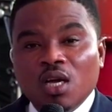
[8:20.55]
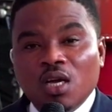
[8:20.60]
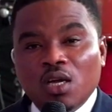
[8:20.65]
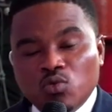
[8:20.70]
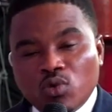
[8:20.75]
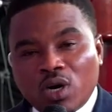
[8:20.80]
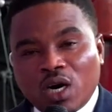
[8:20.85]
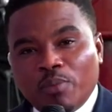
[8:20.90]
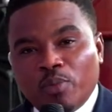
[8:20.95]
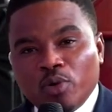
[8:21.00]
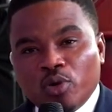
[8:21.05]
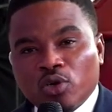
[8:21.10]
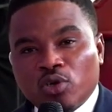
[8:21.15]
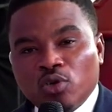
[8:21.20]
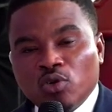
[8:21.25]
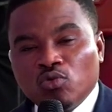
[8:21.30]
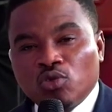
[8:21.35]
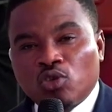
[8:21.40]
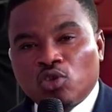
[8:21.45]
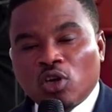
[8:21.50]
nous rappelons que
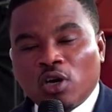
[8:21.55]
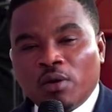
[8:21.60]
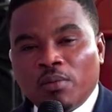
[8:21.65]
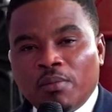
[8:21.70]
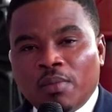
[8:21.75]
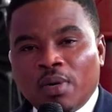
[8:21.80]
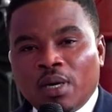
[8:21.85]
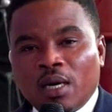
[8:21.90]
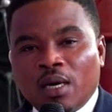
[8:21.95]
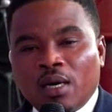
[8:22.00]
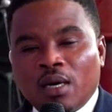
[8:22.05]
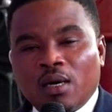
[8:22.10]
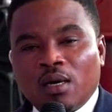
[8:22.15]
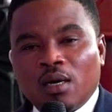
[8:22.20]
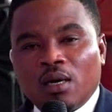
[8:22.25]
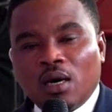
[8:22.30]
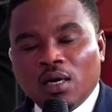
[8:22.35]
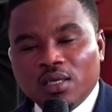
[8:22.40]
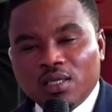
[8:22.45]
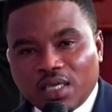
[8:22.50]
nous sommes euh,
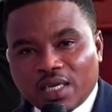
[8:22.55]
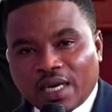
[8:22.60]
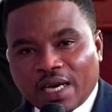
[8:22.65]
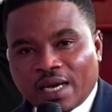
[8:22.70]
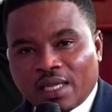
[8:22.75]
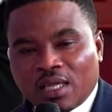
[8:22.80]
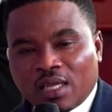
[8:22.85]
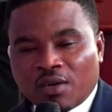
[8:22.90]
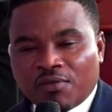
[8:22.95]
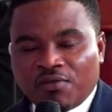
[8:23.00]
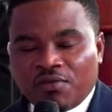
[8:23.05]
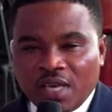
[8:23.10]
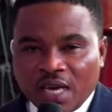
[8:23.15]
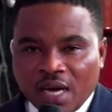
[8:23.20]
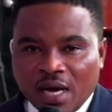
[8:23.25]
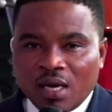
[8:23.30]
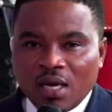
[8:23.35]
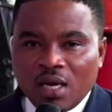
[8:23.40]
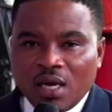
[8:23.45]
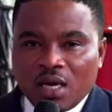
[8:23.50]
en direct
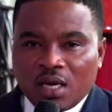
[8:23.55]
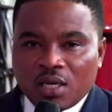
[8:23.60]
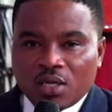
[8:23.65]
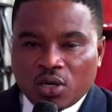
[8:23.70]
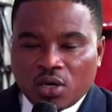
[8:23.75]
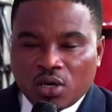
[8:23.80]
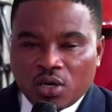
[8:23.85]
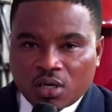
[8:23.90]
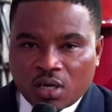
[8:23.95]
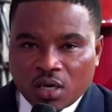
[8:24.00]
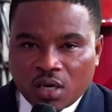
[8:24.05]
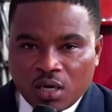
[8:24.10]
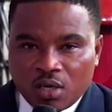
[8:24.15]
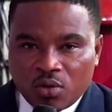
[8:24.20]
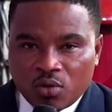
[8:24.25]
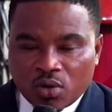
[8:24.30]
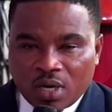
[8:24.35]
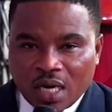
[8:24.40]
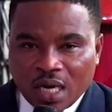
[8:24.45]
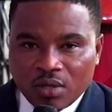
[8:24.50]
via donc, euh,
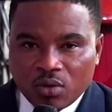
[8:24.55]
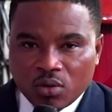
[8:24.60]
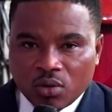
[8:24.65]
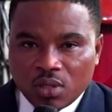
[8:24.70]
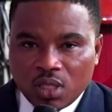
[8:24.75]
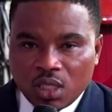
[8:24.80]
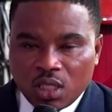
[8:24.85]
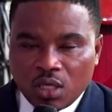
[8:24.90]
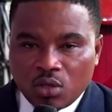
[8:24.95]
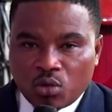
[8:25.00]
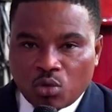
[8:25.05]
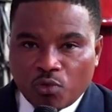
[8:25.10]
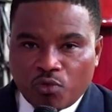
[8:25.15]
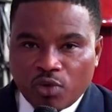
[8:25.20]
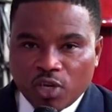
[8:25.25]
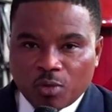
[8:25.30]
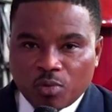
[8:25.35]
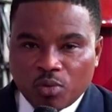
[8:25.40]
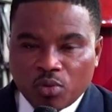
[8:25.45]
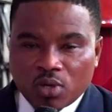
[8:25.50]
nos canaux digitaux
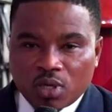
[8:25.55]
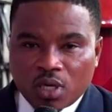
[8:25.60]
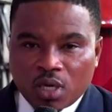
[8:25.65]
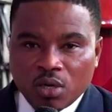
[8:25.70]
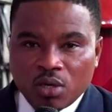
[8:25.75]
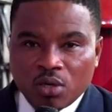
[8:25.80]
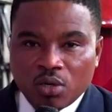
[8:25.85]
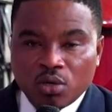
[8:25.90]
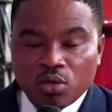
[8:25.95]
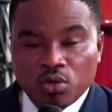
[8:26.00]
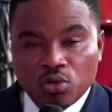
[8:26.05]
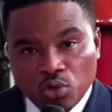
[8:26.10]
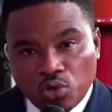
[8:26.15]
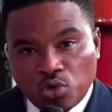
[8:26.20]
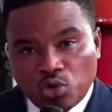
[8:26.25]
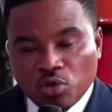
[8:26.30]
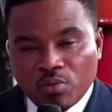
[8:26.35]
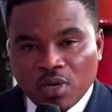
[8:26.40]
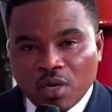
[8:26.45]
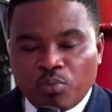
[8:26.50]
Facebook,
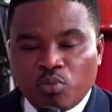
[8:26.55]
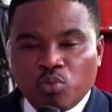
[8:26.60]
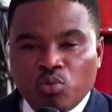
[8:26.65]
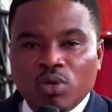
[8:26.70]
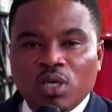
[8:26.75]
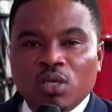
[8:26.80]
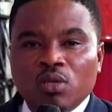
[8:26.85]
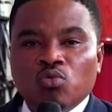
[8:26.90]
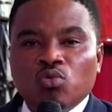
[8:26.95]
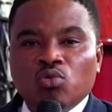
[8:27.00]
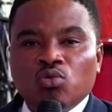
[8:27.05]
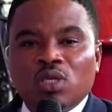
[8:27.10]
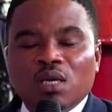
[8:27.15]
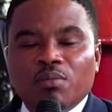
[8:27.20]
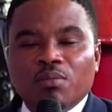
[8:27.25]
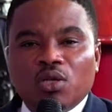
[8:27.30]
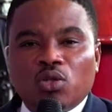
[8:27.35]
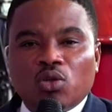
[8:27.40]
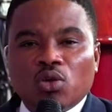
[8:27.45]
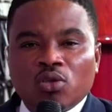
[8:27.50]
YouTube, et puis nous
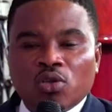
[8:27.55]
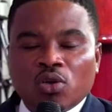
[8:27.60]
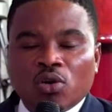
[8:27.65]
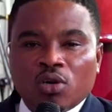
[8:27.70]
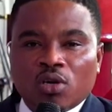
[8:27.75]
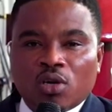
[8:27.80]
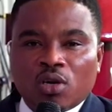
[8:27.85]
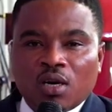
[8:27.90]
émettons donc